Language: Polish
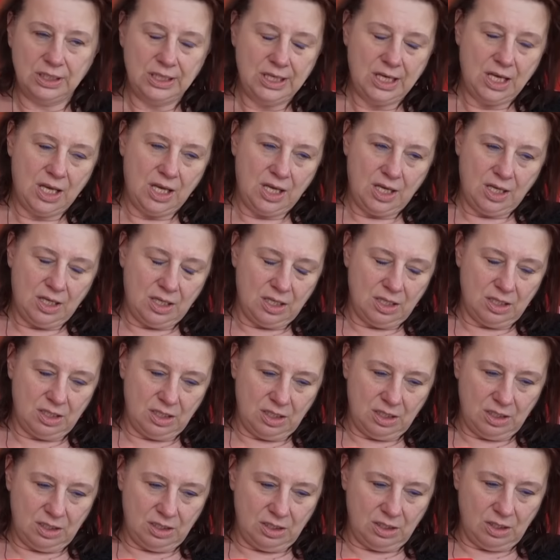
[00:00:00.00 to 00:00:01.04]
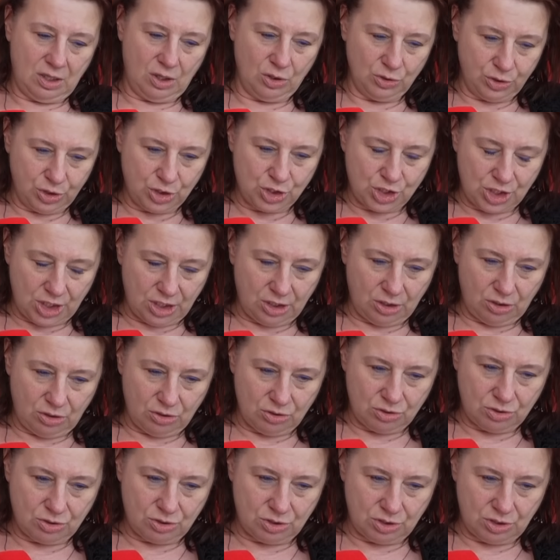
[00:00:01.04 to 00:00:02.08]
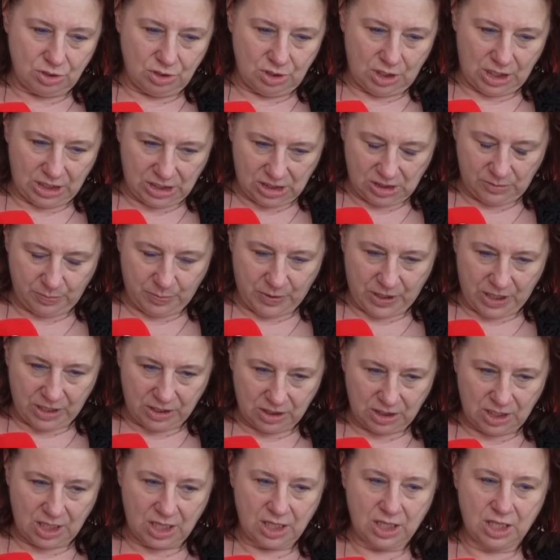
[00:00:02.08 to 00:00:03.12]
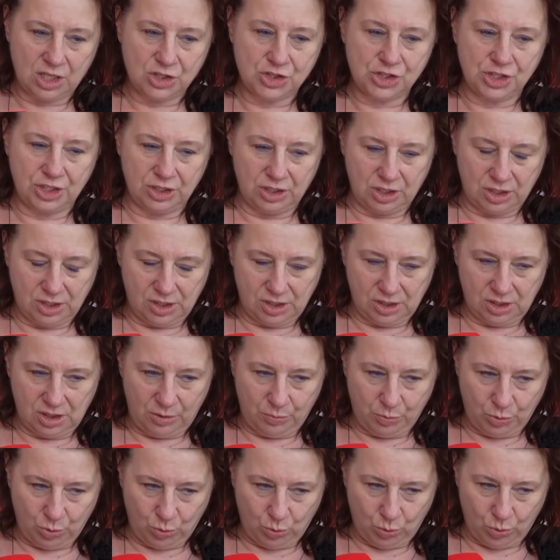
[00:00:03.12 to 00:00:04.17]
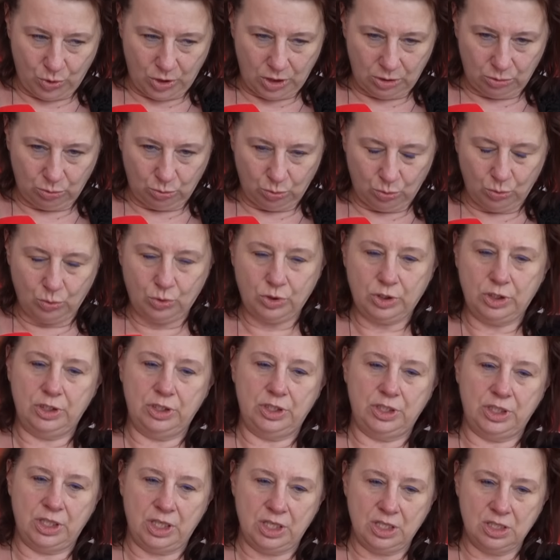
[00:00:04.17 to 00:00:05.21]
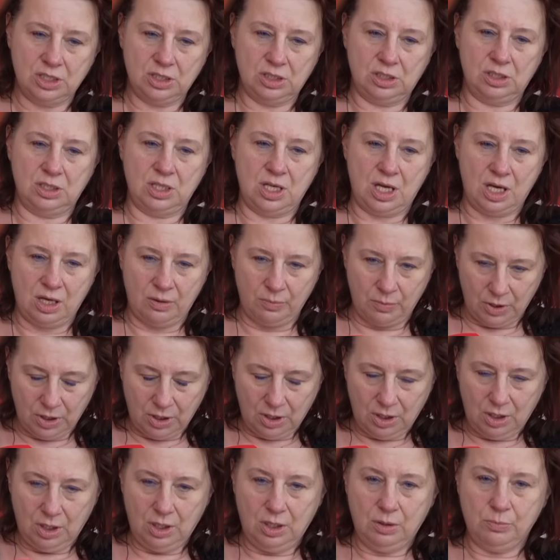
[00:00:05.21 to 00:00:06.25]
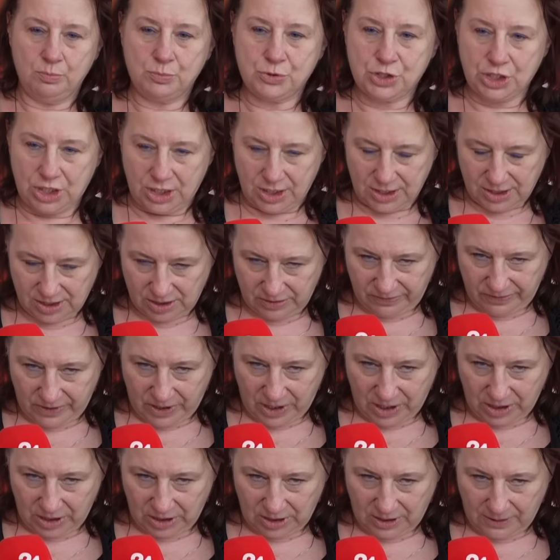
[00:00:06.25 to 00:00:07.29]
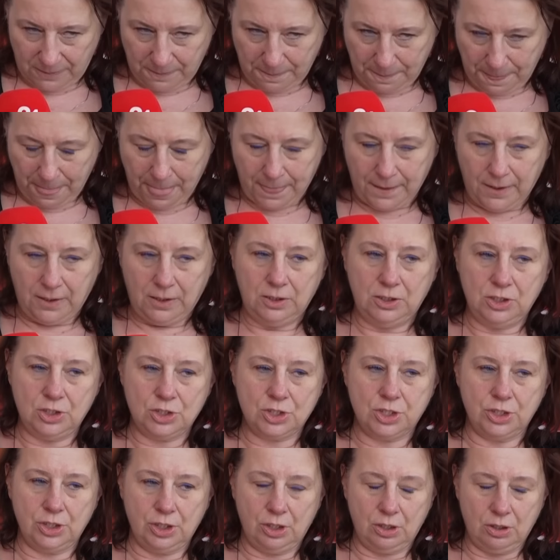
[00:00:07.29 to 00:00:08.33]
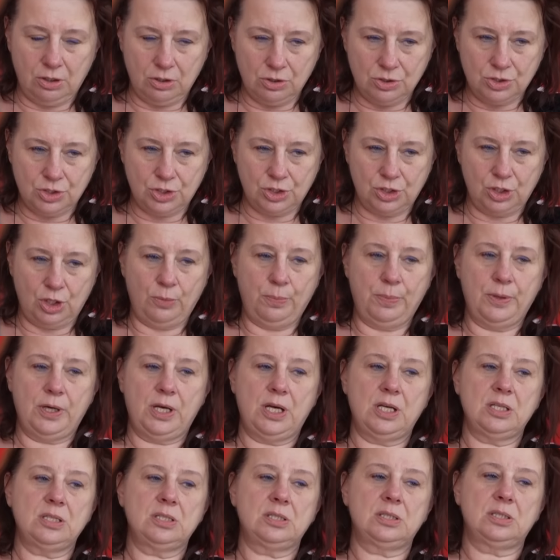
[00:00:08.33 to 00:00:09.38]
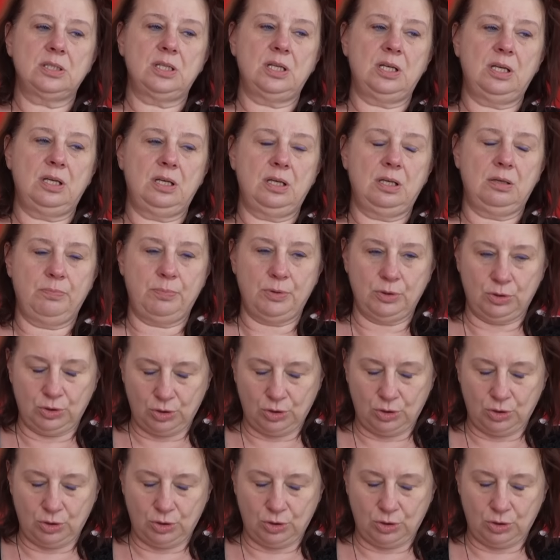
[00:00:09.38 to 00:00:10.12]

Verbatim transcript: Yy, Y, od czegoś y, eksperta, każda decyzja prokuratury jest nam przekazywana. Jeśli chodzi o pracę